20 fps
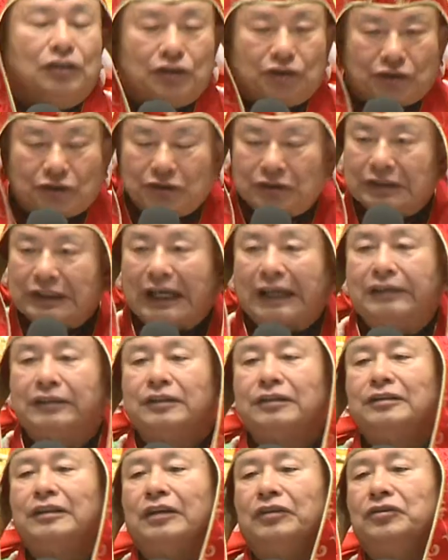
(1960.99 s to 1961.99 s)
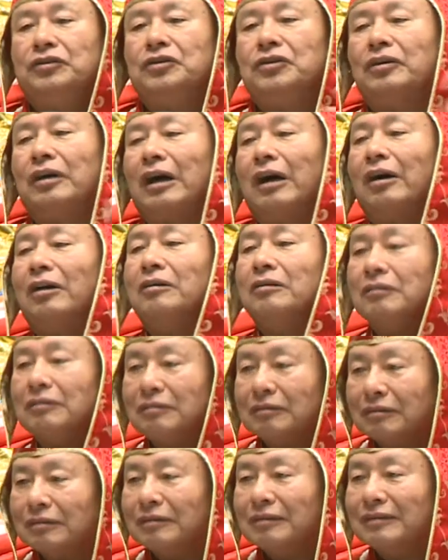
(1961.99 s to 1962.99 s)
自然一点就好，
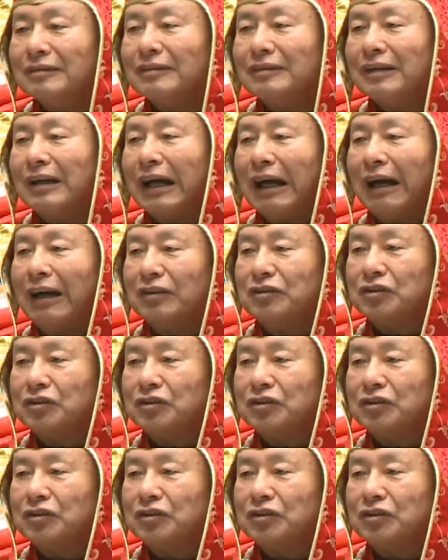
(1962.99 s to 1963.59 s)
啊，